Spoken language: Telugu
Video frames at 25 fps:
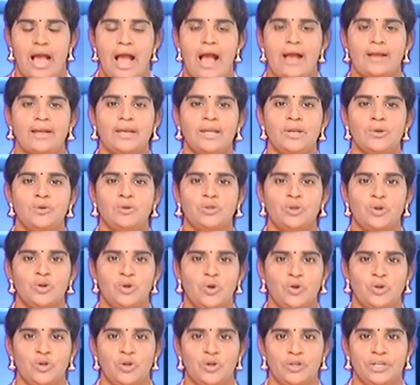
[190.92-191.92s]
అంగలకుదురు
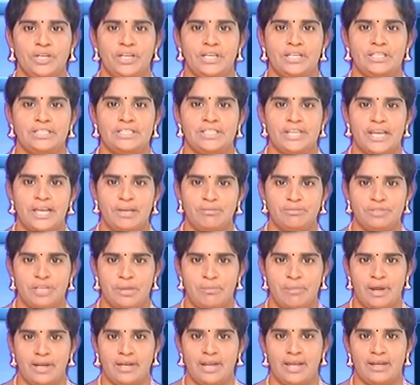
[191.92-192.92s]
రోడ్లోని
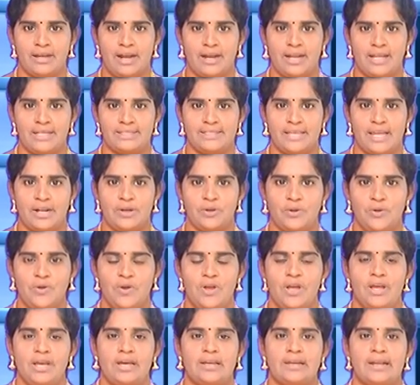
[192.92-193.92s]
జేఎంజే మహిళా కళాశాలలో
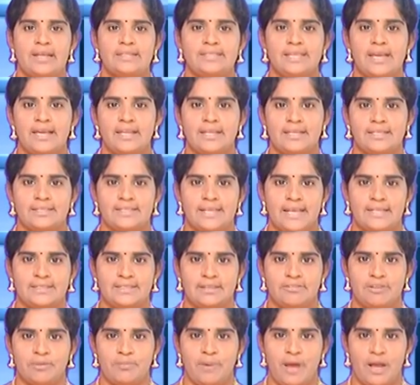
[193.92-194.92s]
రసాయనిక
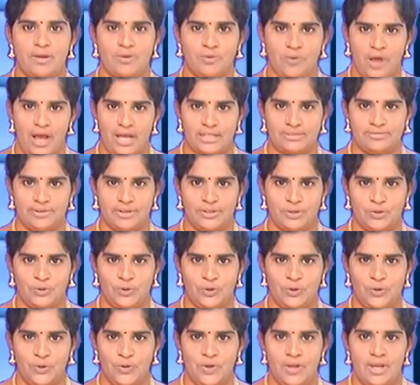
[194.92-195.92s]
శాస్త్ర విభాగం
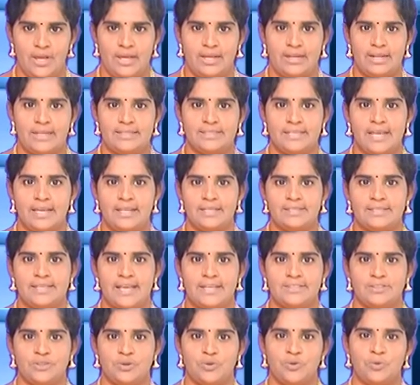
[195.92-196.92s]
ఆధ్వర్యంలో రసాయన
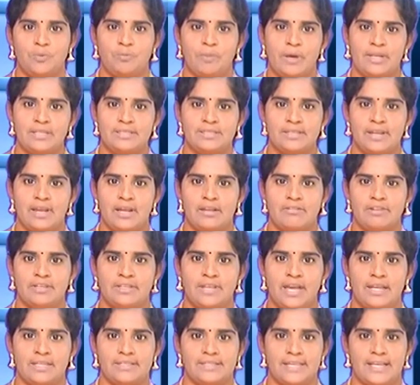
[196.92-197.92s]
శాస్త్రం పరిసరాల
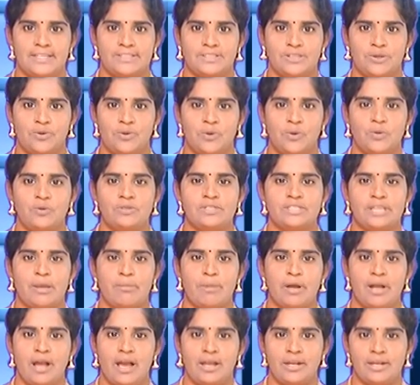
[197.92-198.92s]
విజ్ఞాన శాస్త్రంలో
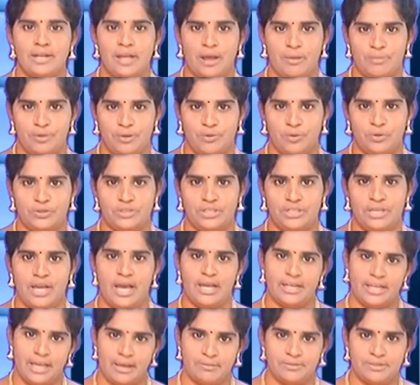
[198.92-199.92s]
సమకాలీన అభివృద్ధి
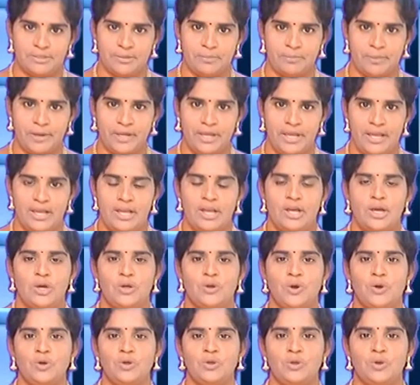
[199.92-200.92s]
అనే అంశంపై
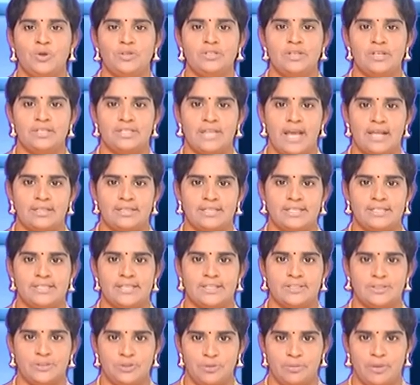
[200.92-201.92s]
రెండు రోజుల జాతీయ
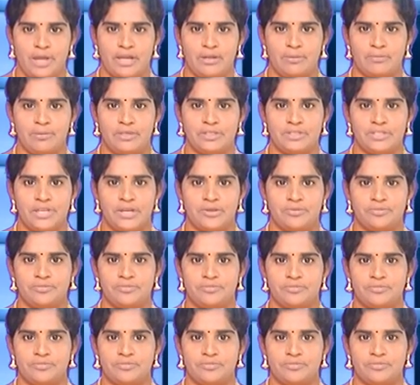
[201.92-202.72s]
సదస్సు ప్రారంభించారు